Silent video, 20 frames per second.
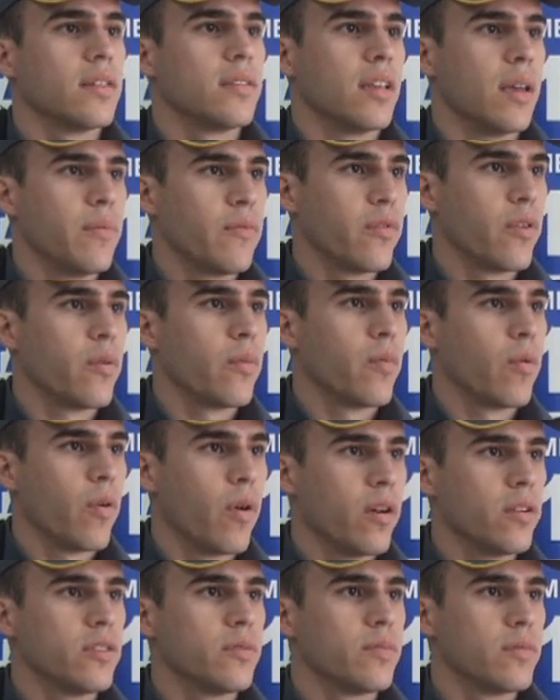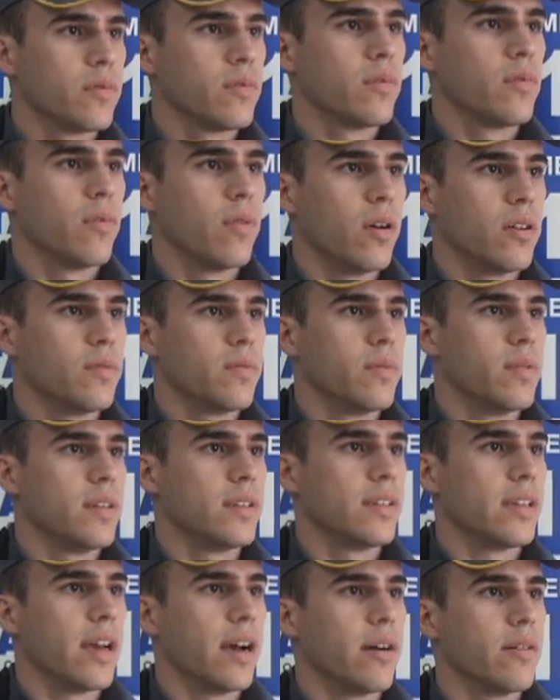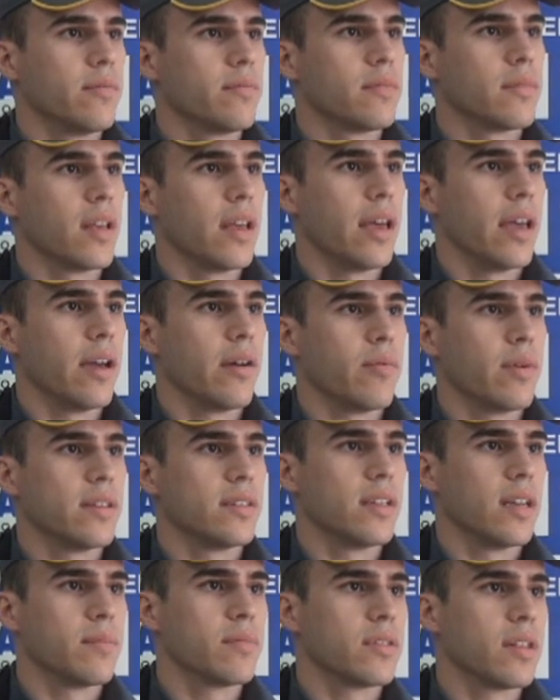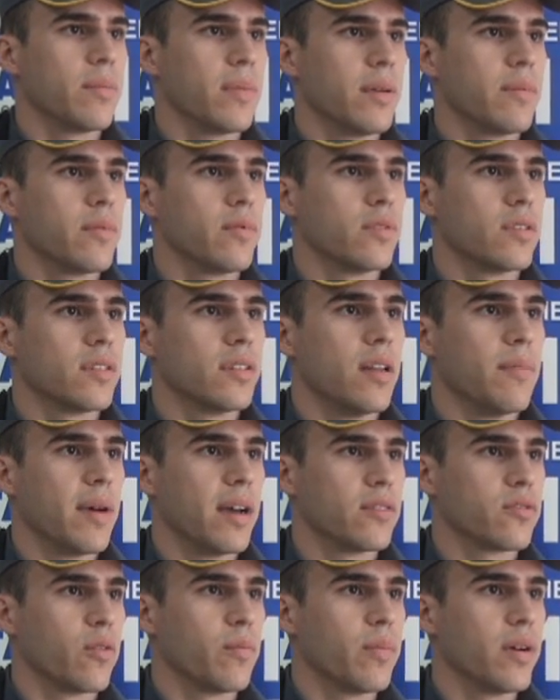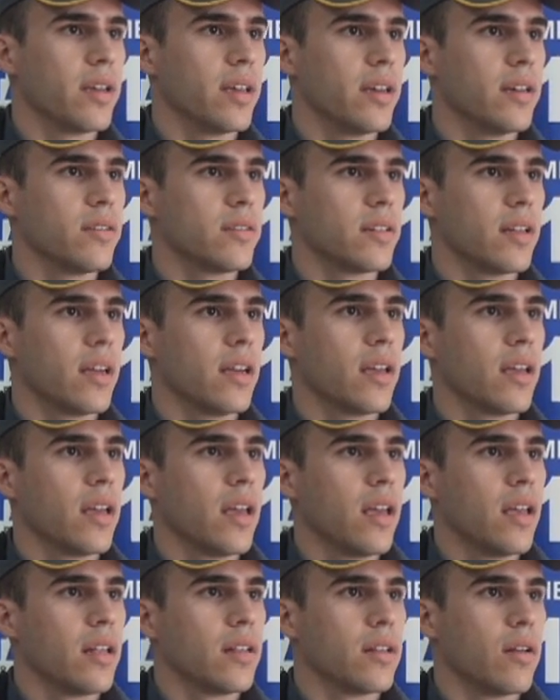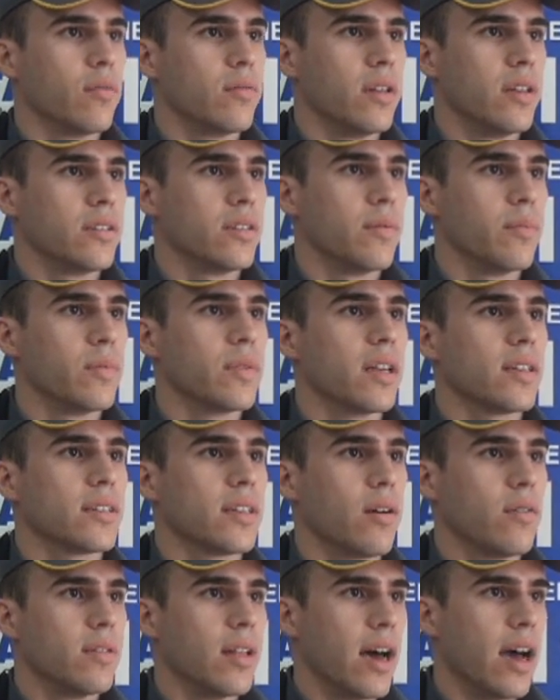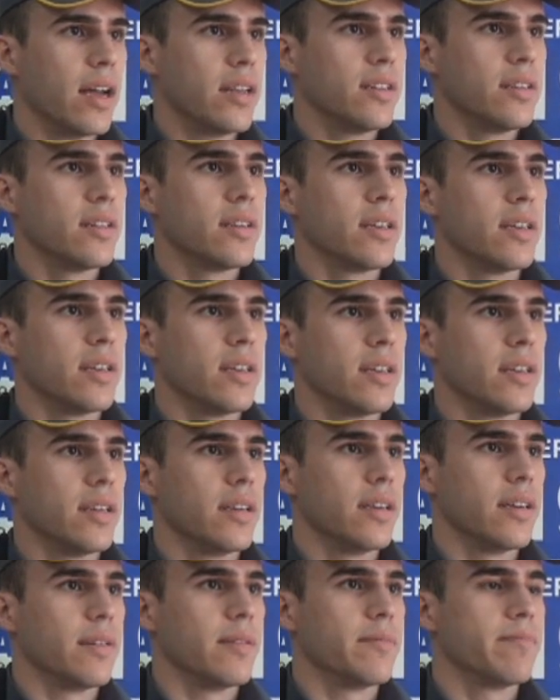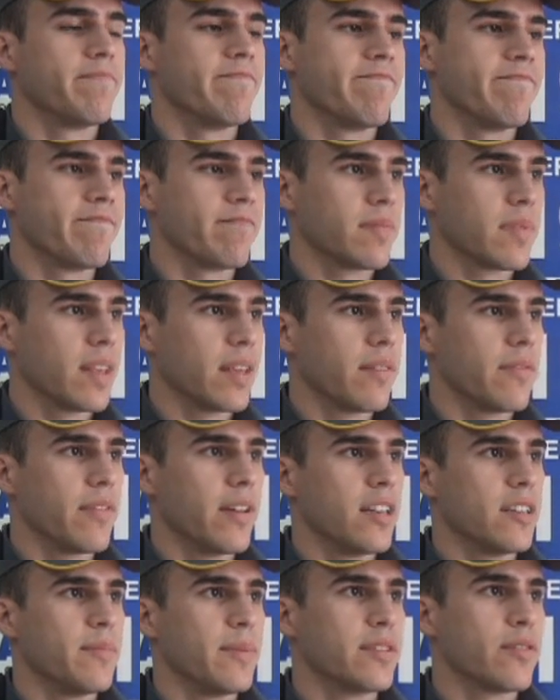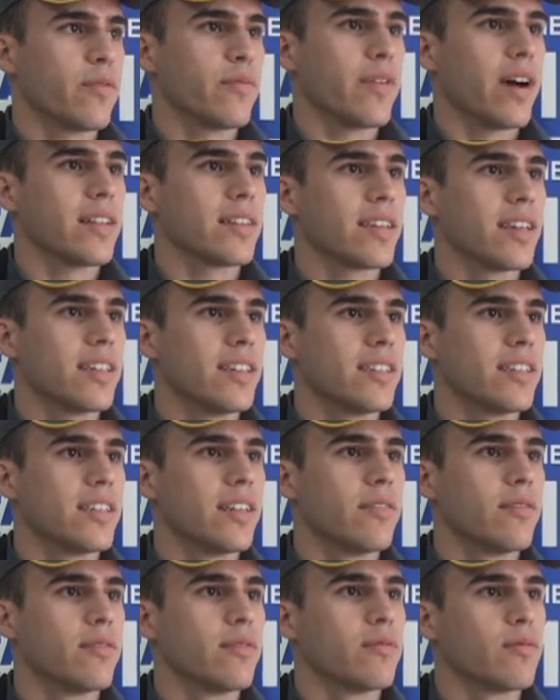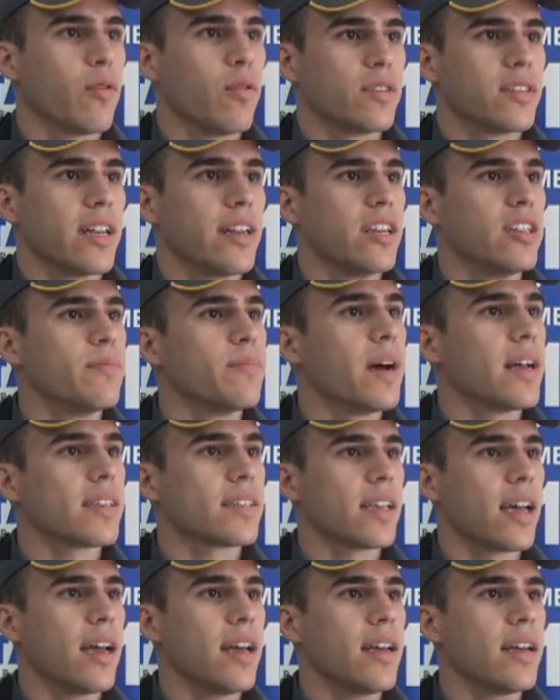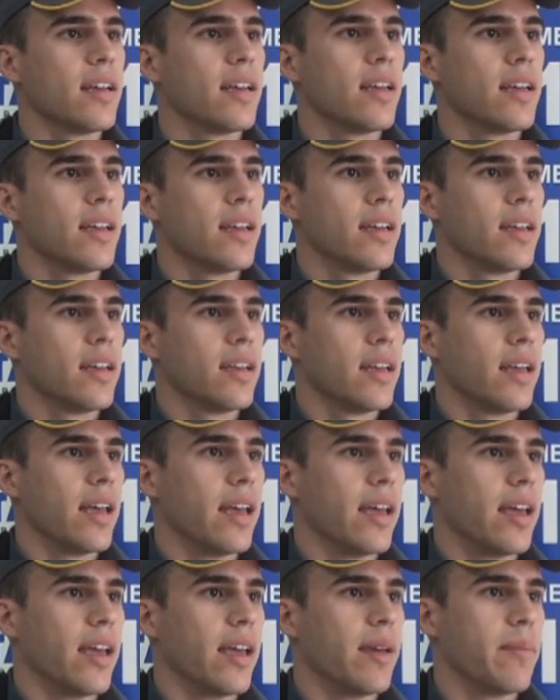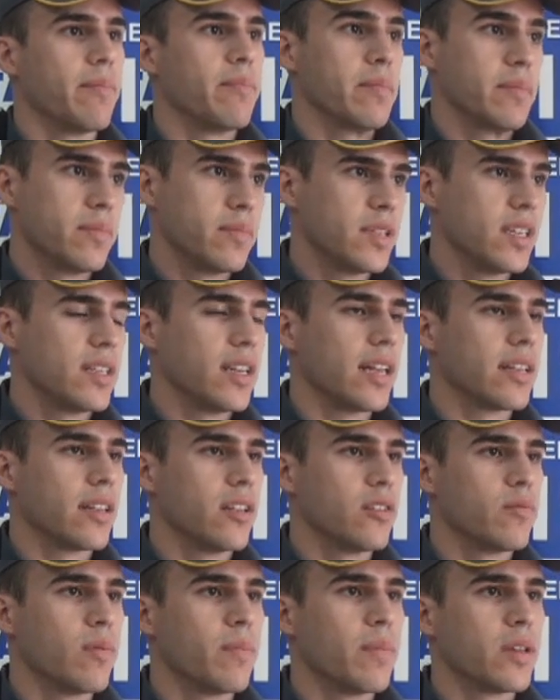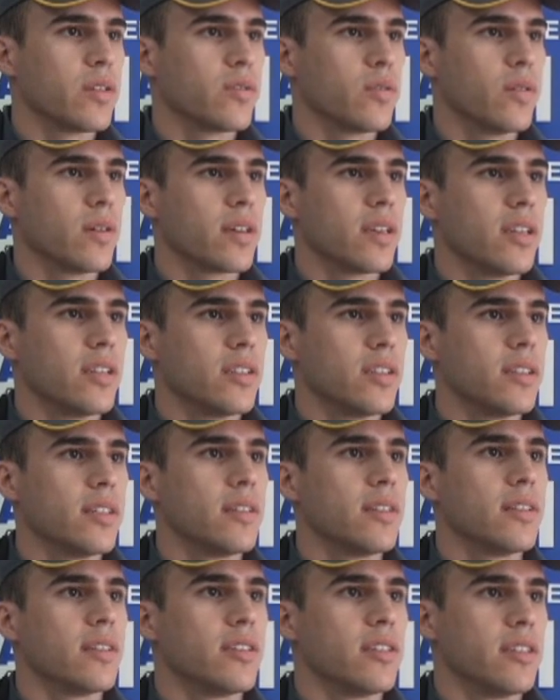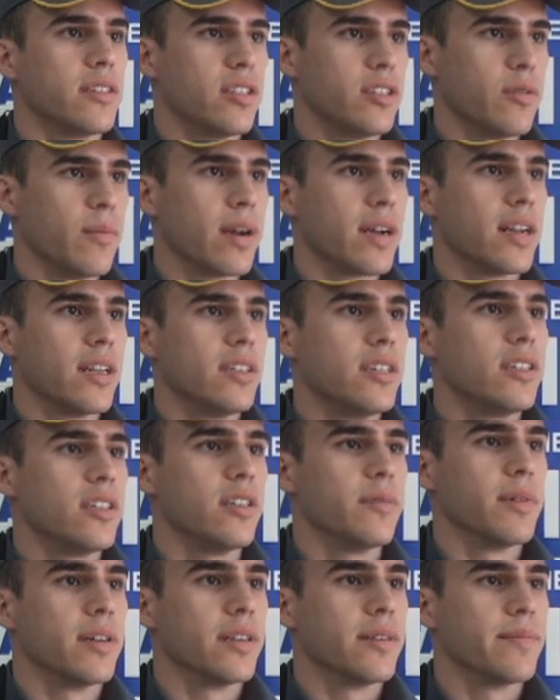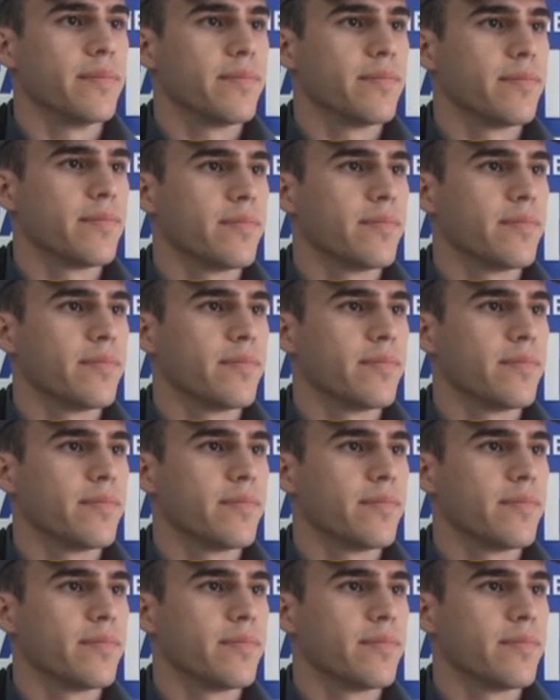Sempre foi um ótimo, um ótimo policial, é um exemplo também para os demais companheiros, né? Então deixa muita saudade e felizmente é um fato que a gente não, não gostaria de passar, é, se tratando de uma pessoa que a gente tinha uma grande estima, né?